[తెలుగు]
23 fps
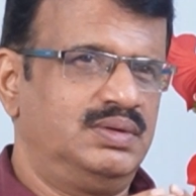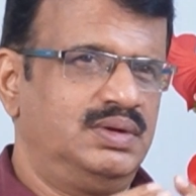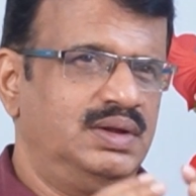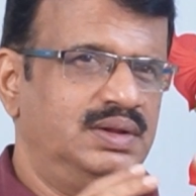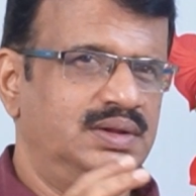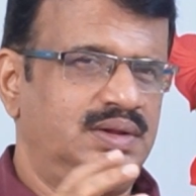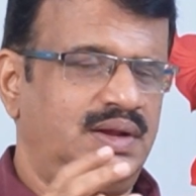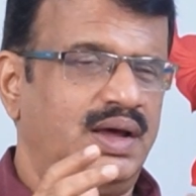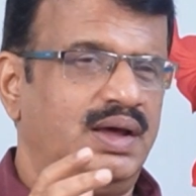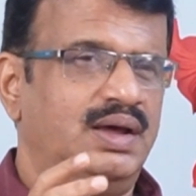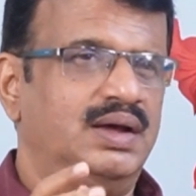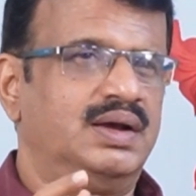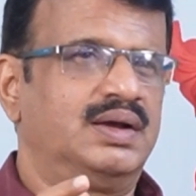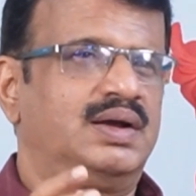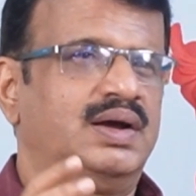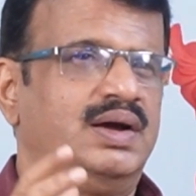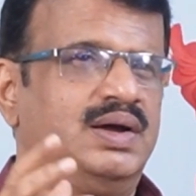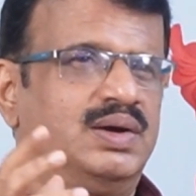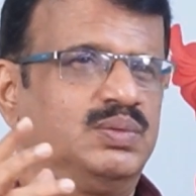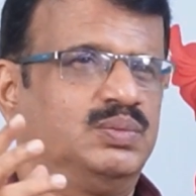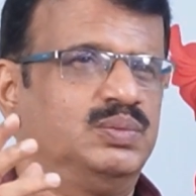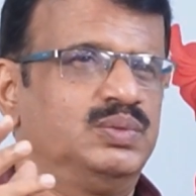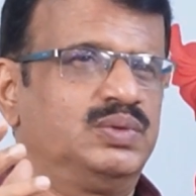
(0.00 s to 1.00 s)
అంత
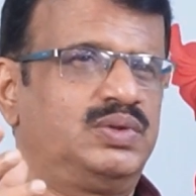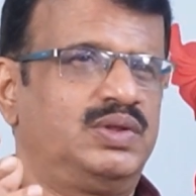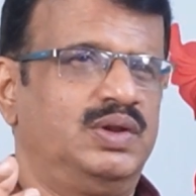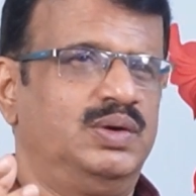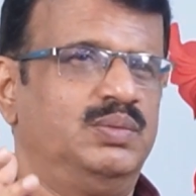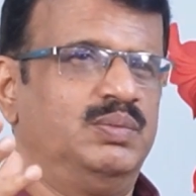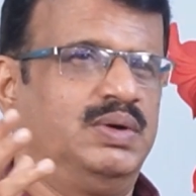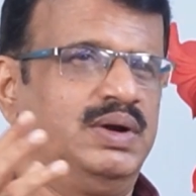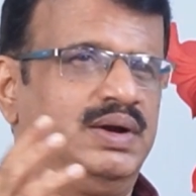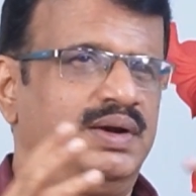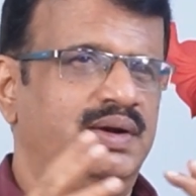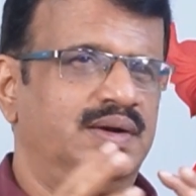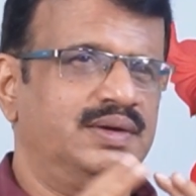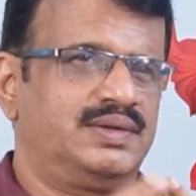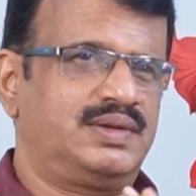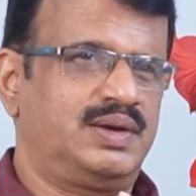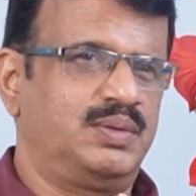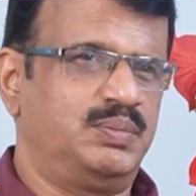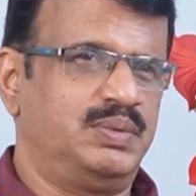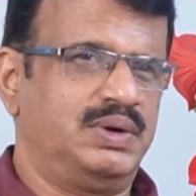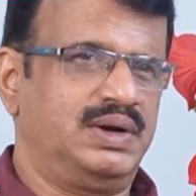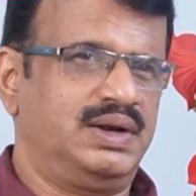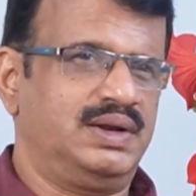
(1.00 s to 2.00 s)
అహంకారం సినిమా
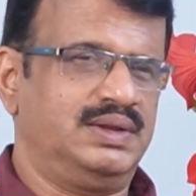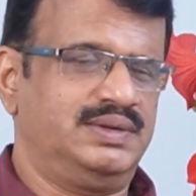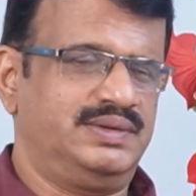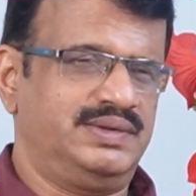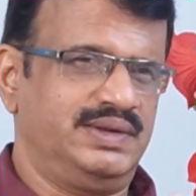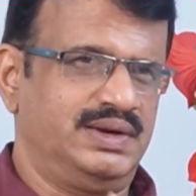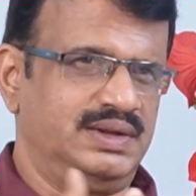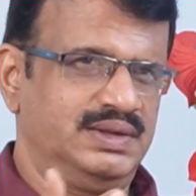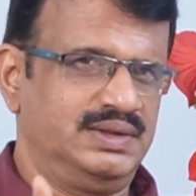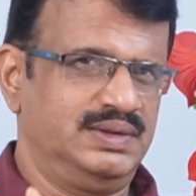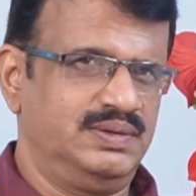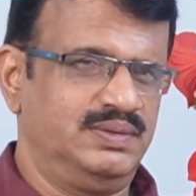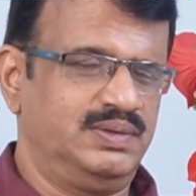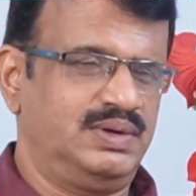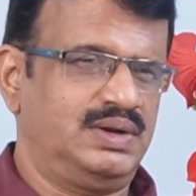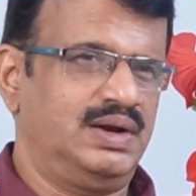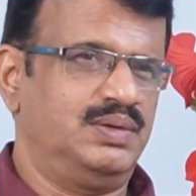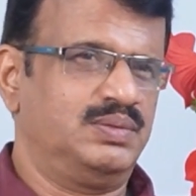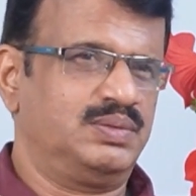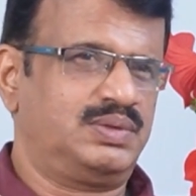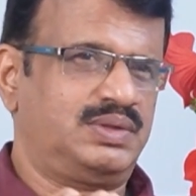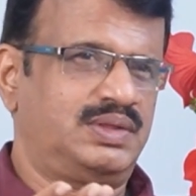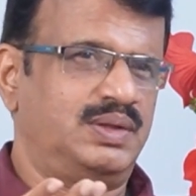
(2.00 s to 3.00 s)
ఇండస్ట్రీ పట్ల చిరంజీవికి
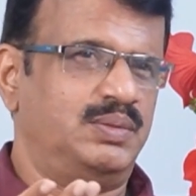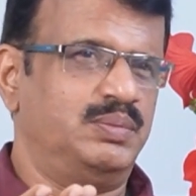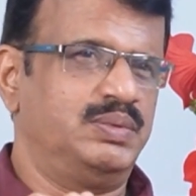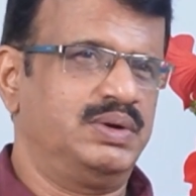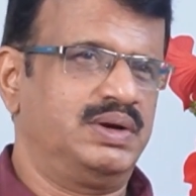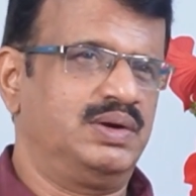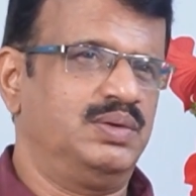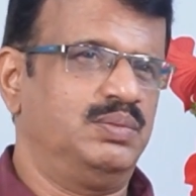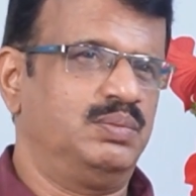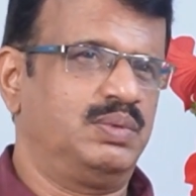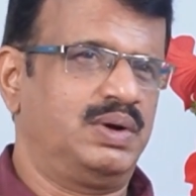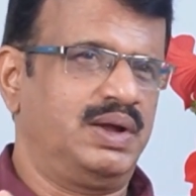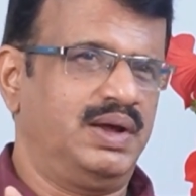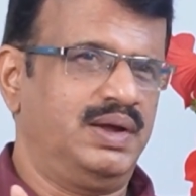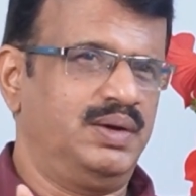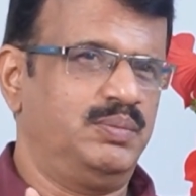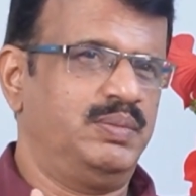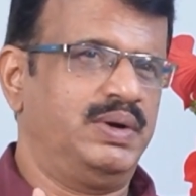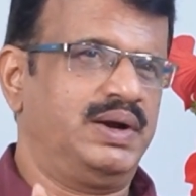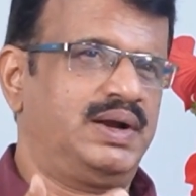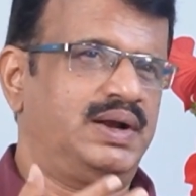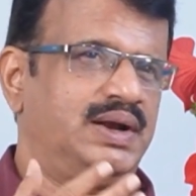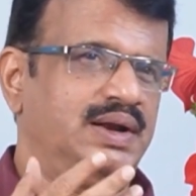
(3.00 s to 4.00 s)
నమస్తే పెట్టినప్పుడు ఆయన
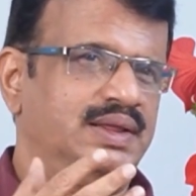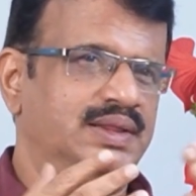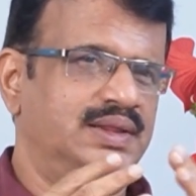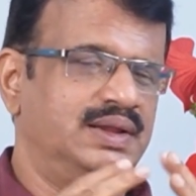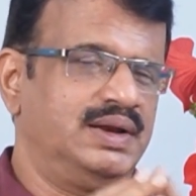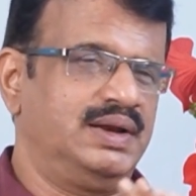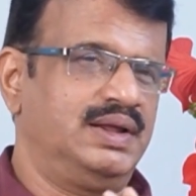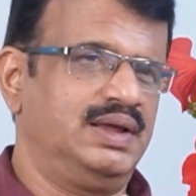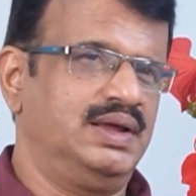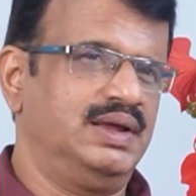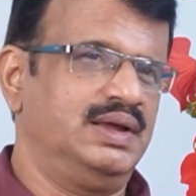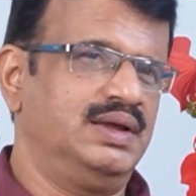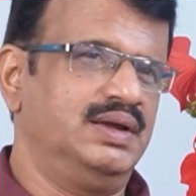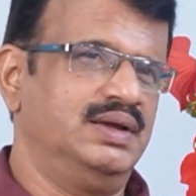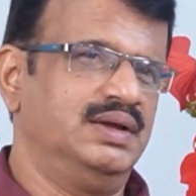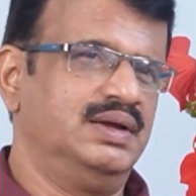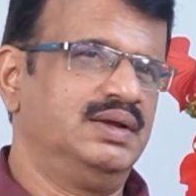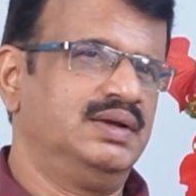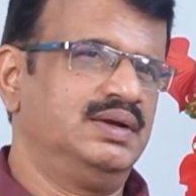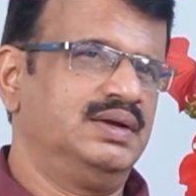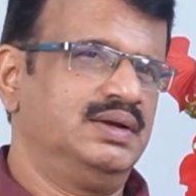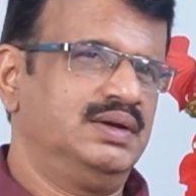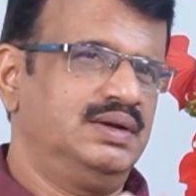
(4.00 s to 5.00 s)
పెట్టలేదనే
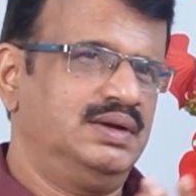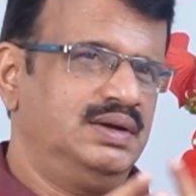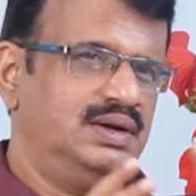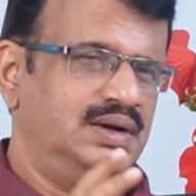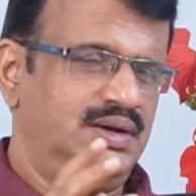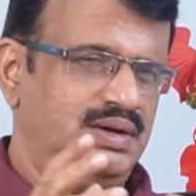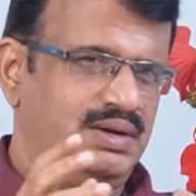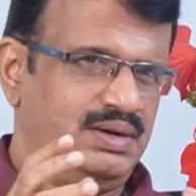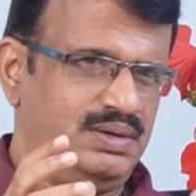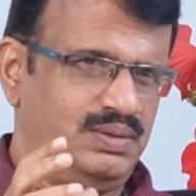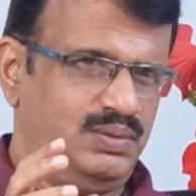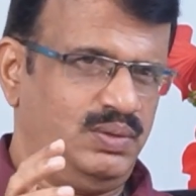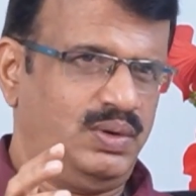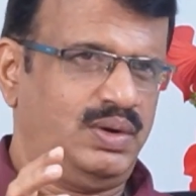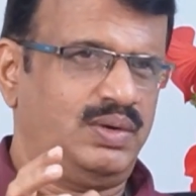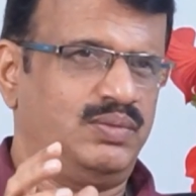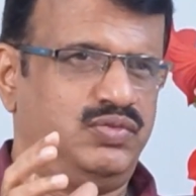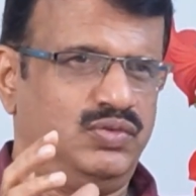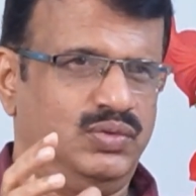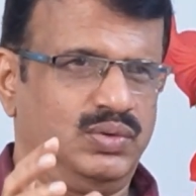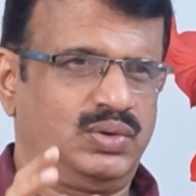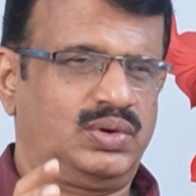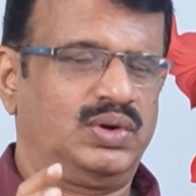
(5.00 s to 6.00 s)
ఒక
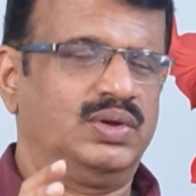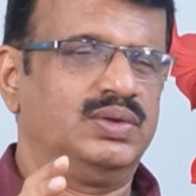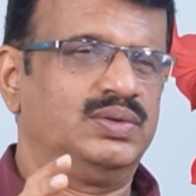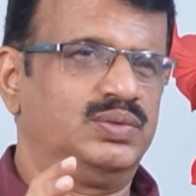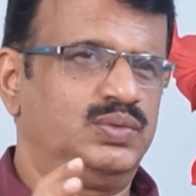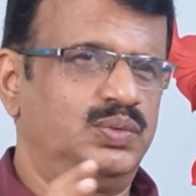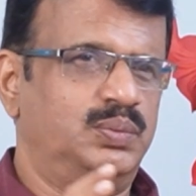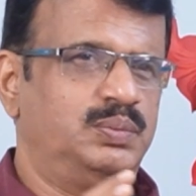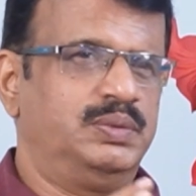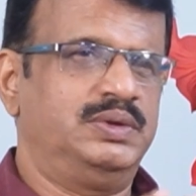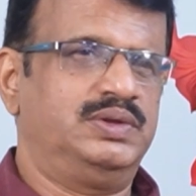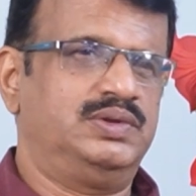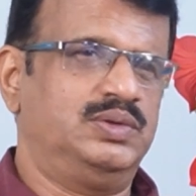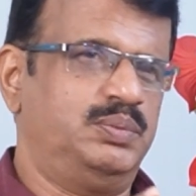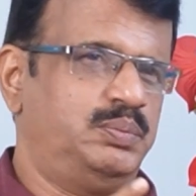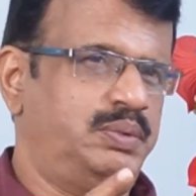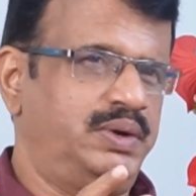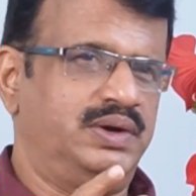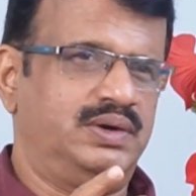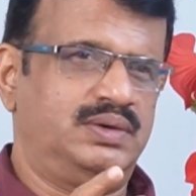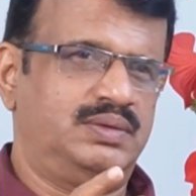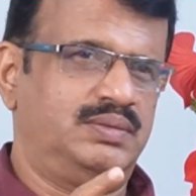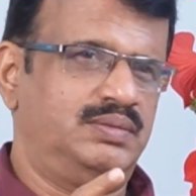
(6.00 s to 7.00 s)
ఫోటోని చూపించి
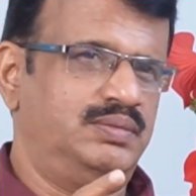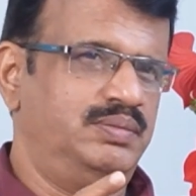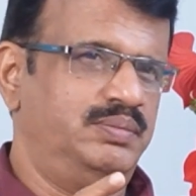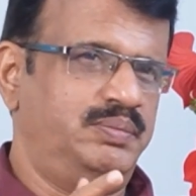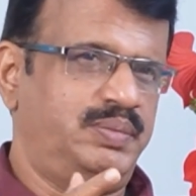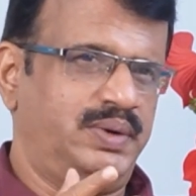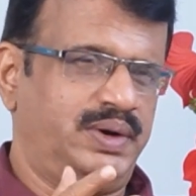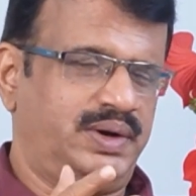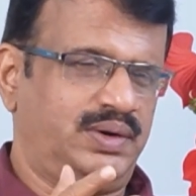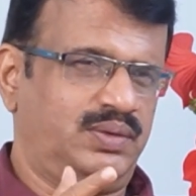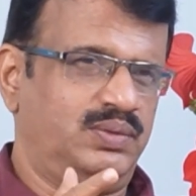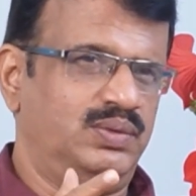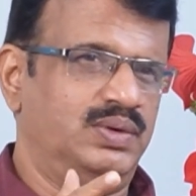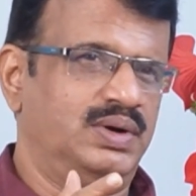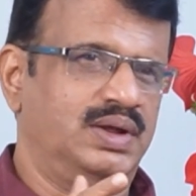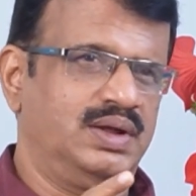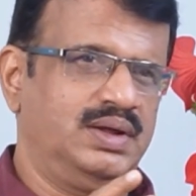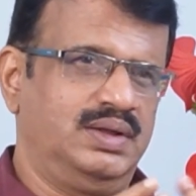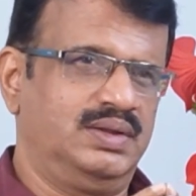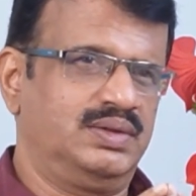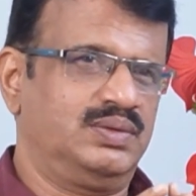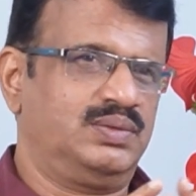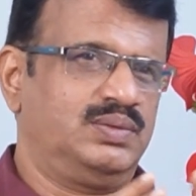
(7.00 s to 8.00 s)
పెట్టకుండా
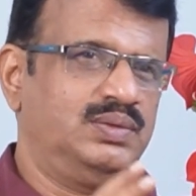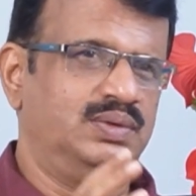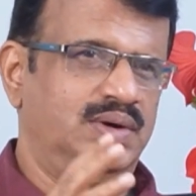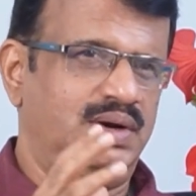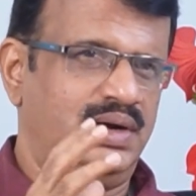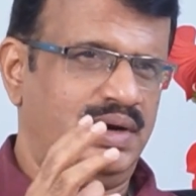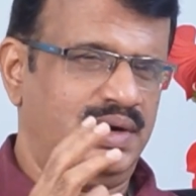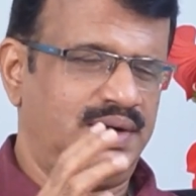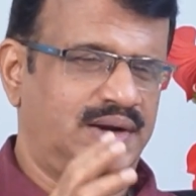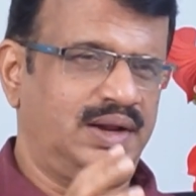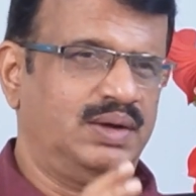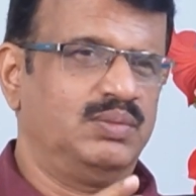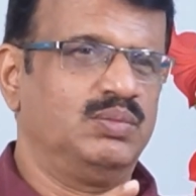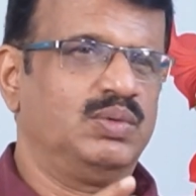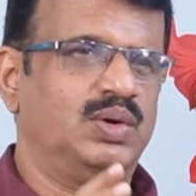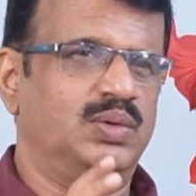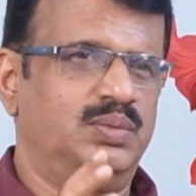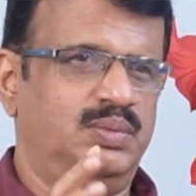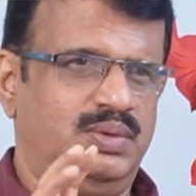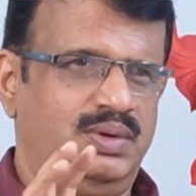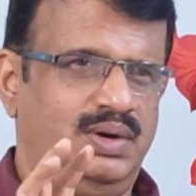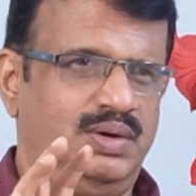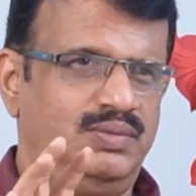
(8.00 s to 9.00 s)
ఎందుకు ఆ టైంలో
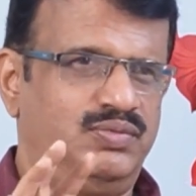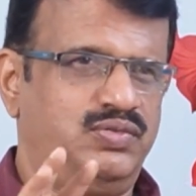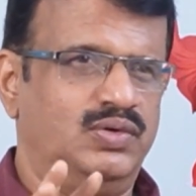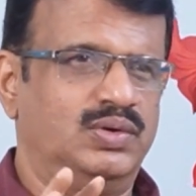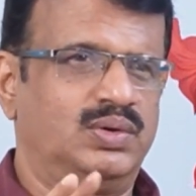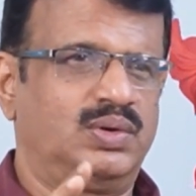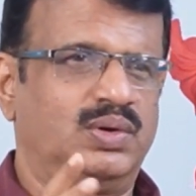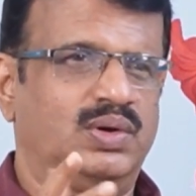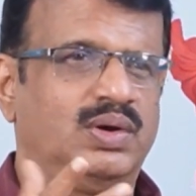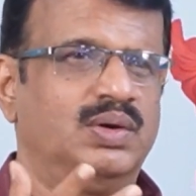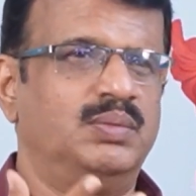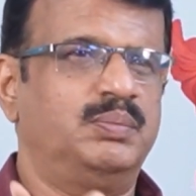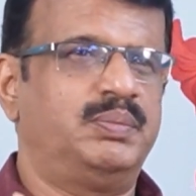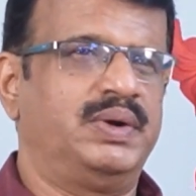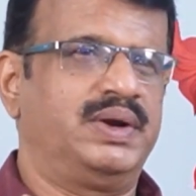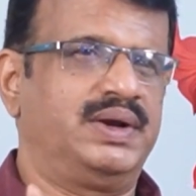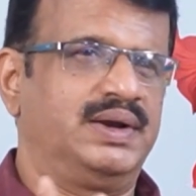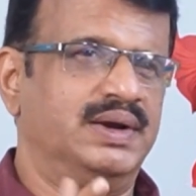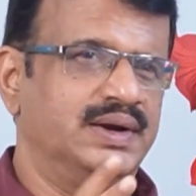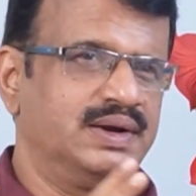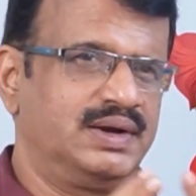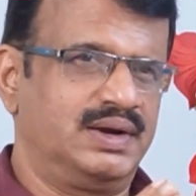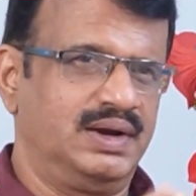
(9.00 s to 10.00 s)
ఆ ఫోటోలో
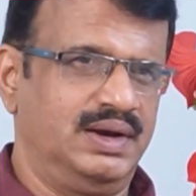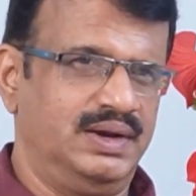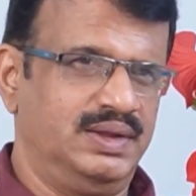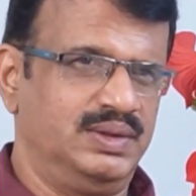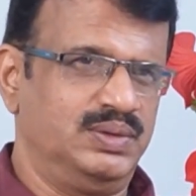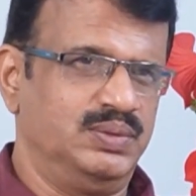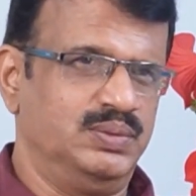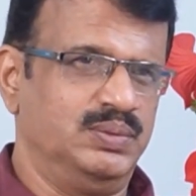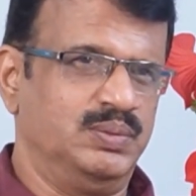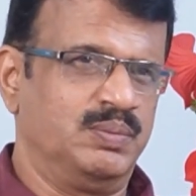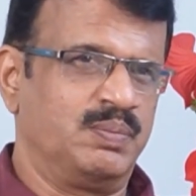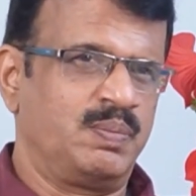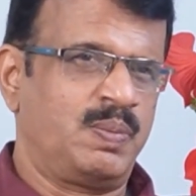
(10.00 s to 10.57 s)
పెట్టినట్టు లేదు